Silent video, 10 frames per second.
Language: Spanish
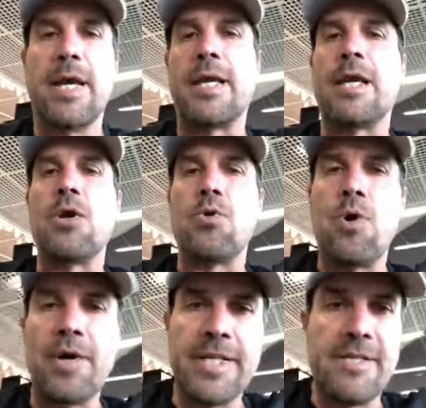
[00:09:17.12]
es que los
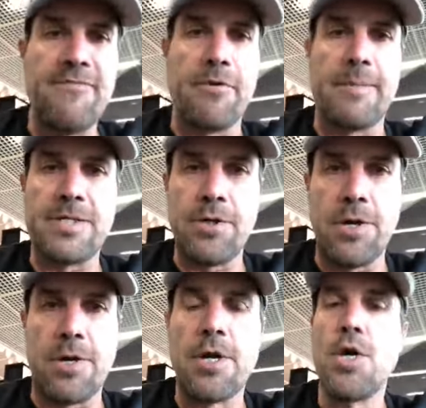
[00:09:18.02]
jugadores en
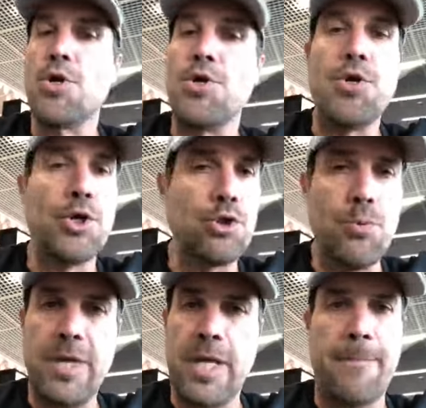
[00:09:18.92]
formación no
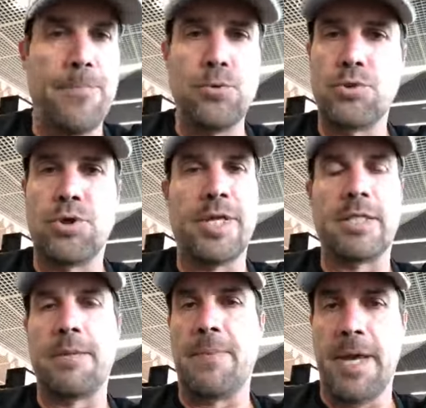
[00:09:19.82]
tuvieran puntos de
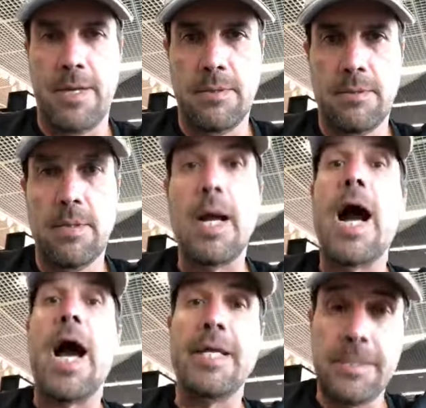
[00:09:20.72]
ATP,
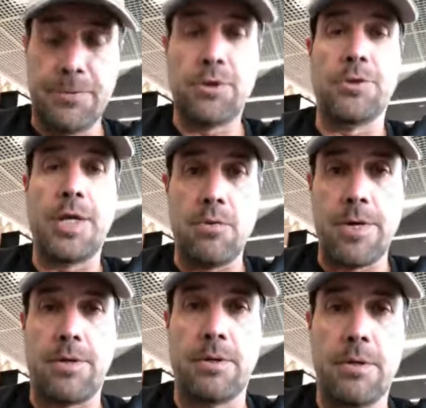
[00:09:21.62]
ahí se pusieron de
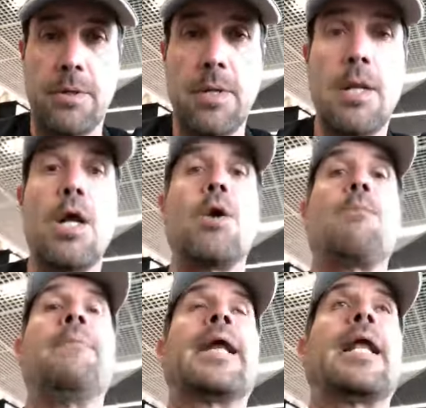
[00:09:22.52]
acuerdo.
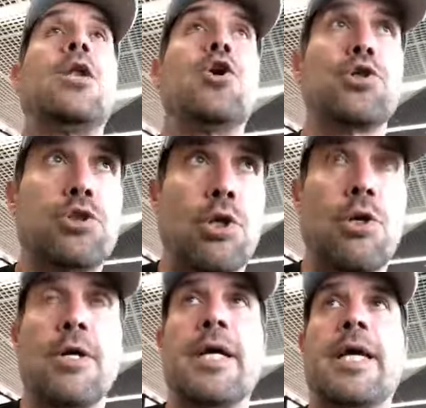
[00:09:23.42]
Para lo
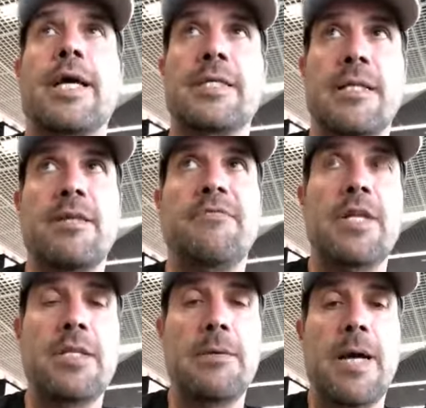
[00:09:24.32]
otro, que es en
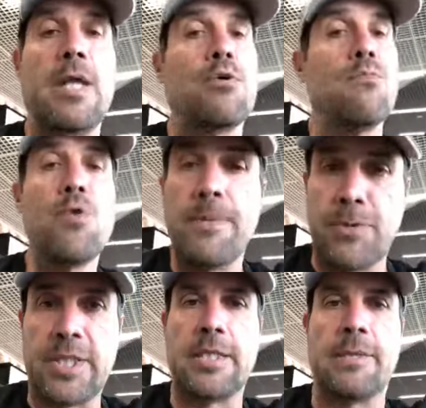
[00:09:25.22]
definitiva algo muy
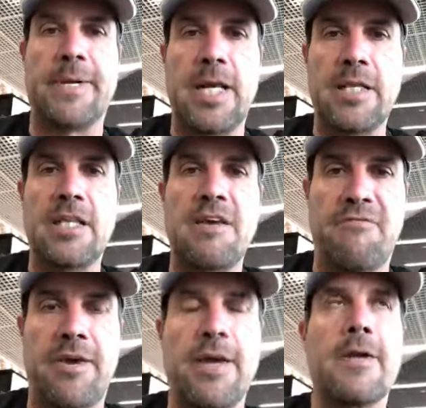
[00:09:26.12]
importante para la
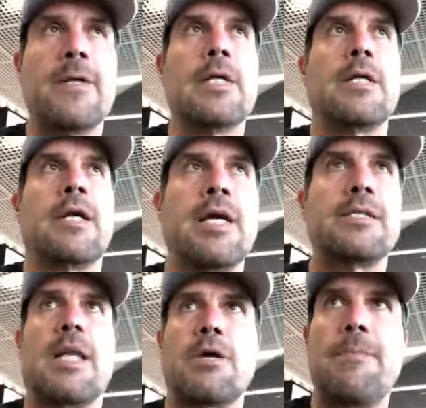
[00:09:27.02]
ITF, que
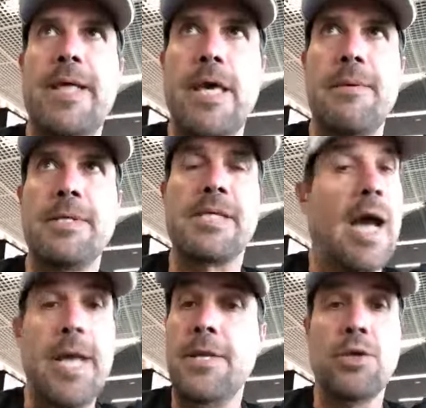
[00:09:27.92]
es la Copa Davis,
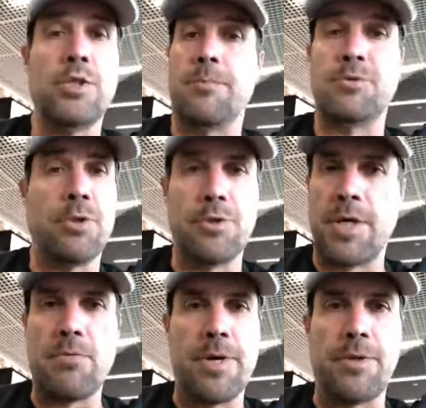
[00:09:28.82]
ahí no se pusieron de
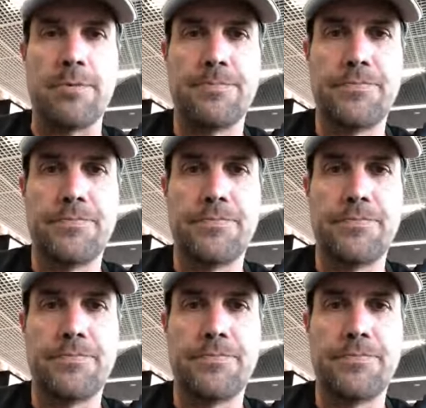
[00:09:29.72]
acuerdo.